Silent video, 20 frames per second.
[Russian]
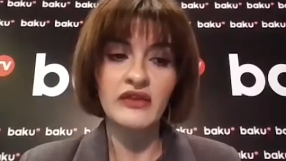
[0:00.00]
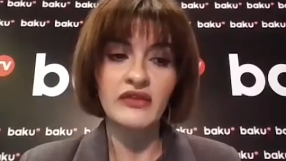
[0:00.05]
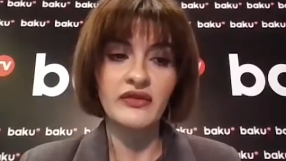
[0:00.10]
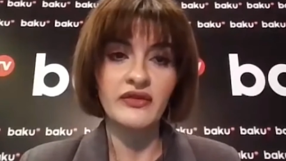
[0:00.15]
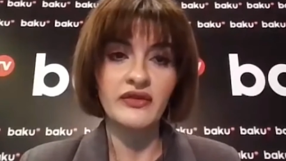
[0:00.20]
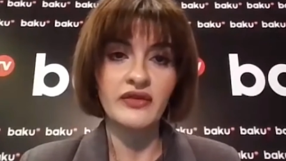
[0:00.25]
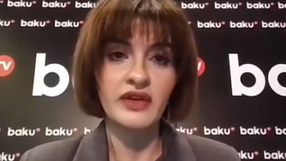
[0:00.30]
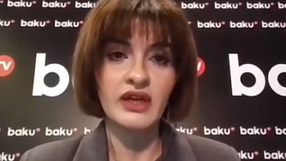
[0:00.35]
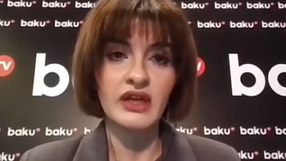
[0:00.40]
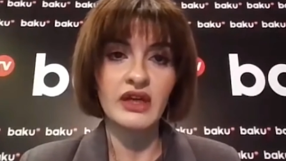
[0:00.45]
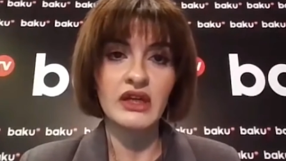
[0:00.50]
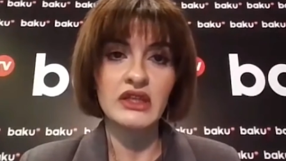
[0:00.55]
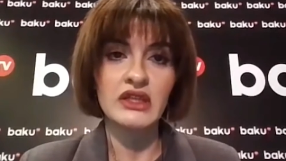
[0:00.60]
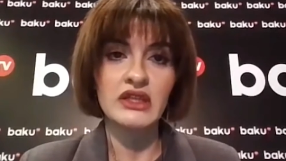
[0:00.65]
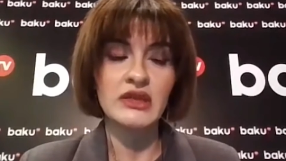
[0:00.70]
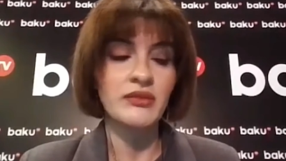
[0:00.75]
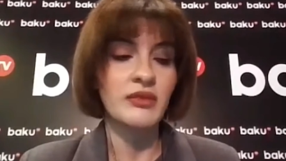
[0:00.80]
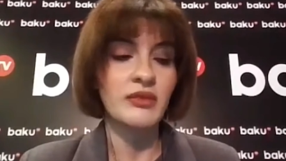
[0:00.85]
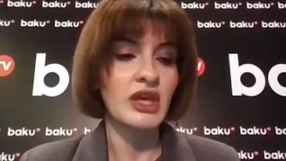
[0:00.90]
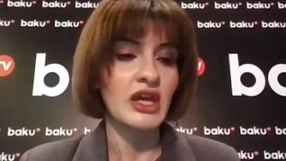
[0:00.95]
в
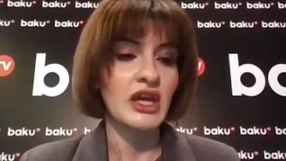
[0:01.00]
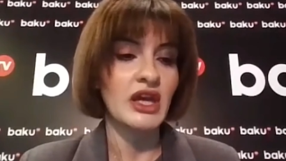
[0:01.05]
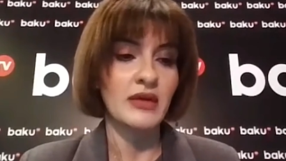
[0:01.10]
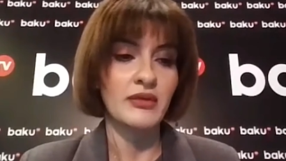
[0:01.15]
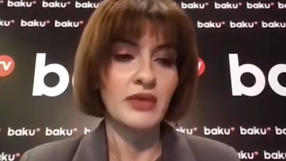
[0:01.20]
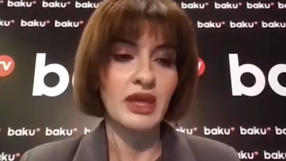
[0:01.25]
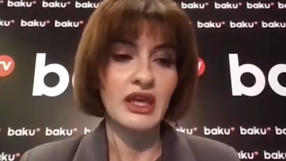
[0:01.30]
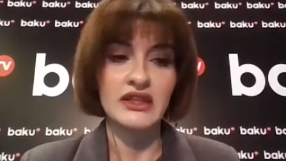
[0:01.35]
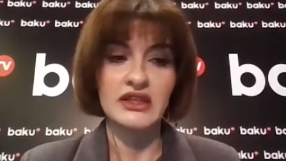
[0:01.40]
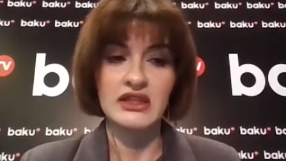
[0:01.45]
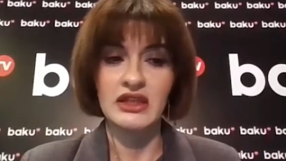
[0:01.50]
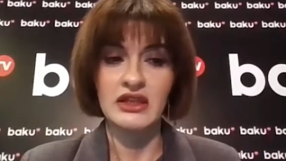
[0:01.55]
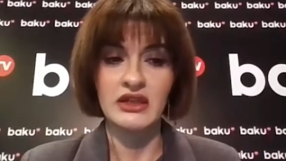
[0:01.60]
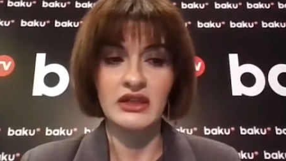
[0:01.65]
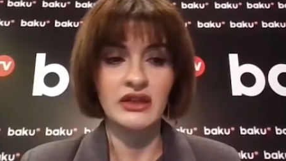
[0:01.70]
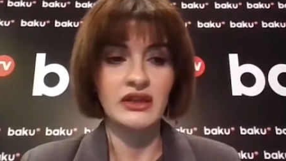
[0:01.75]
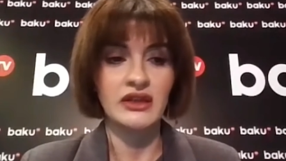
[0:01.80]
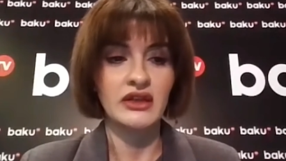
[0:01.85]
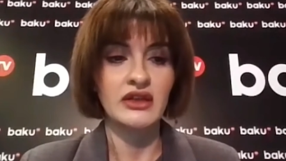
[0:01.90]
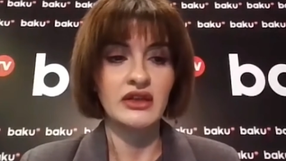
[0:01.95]
СМИ
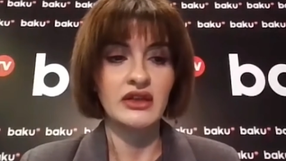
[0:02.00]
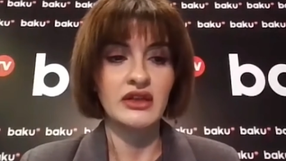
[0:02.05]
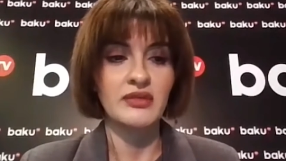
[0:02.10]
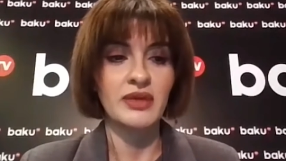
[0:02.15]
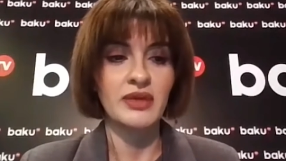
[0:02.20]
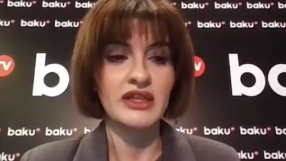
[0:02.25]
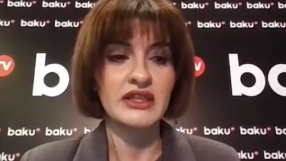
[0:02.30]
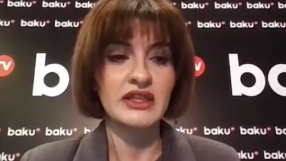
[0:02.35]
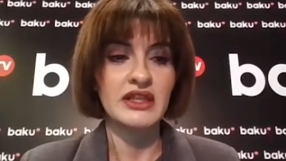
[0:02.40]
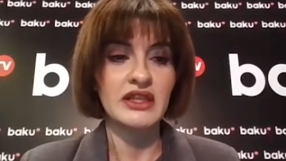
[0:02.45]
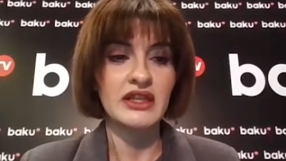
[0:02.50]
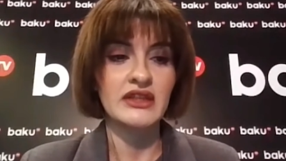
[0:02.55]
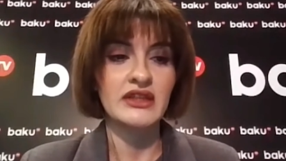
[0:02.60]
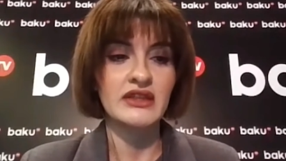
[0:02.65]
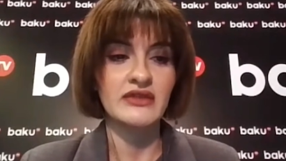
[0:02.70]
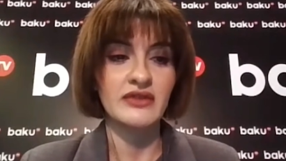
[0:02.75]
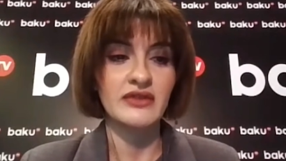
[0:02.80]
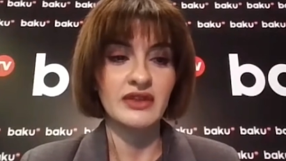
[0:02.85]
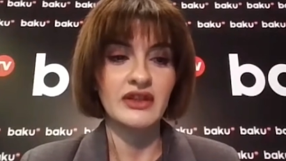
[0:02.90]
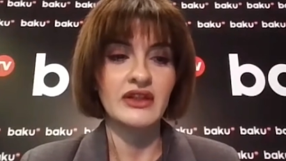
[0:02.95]
армянских э,
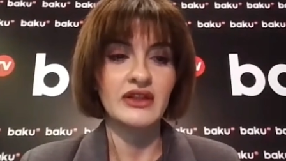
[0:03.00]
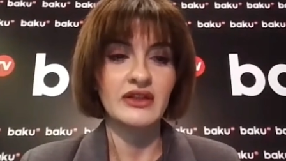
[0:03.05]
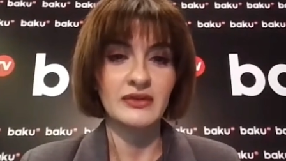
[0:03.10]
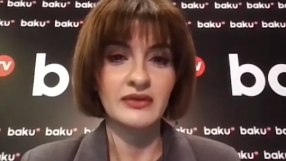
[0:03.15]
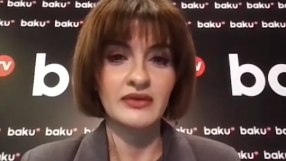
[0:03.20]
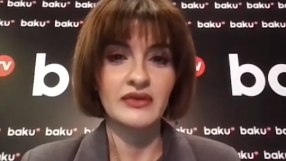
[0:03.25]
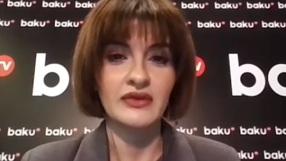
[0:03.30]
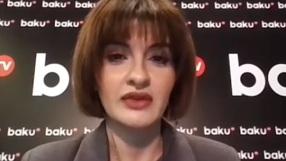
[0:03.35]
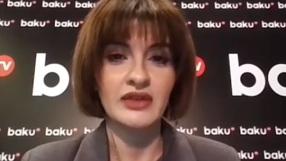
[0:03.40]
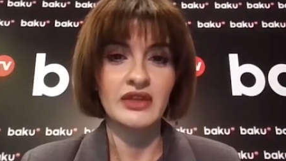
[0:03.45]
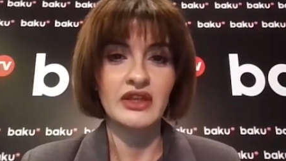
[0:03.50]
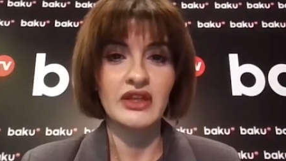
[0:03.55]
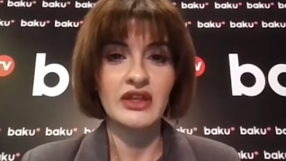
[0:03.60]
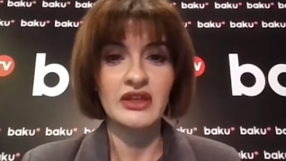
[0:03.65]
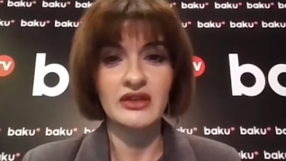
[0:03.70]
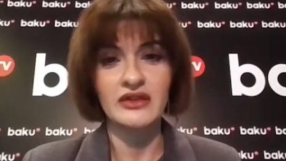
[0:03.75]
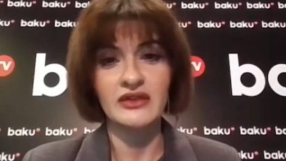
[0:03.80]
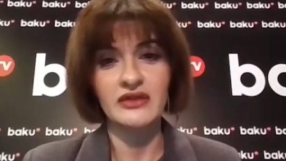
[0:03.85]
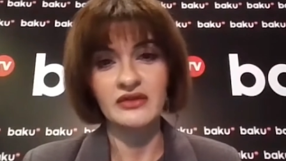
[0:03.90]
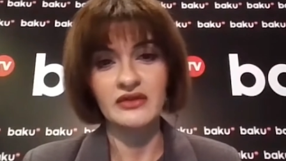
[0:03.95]
непосредственно. Нет,
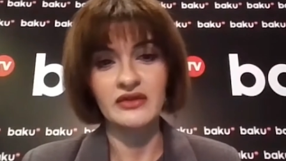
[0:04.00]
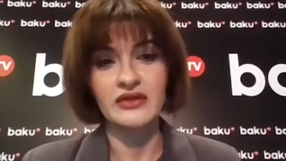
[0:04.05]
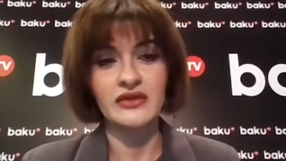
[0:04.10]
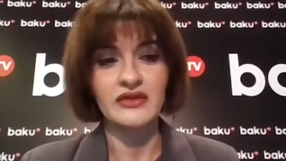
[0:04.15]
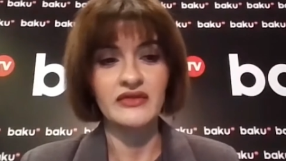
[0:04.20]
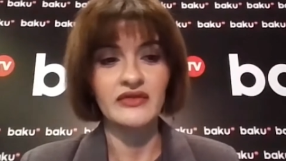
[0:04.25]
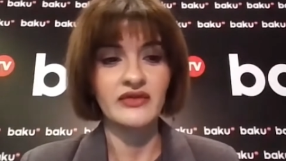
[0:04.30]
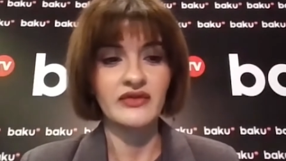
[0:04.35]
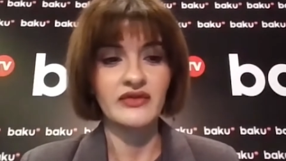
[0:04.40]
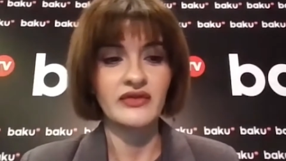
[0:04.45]
и Нет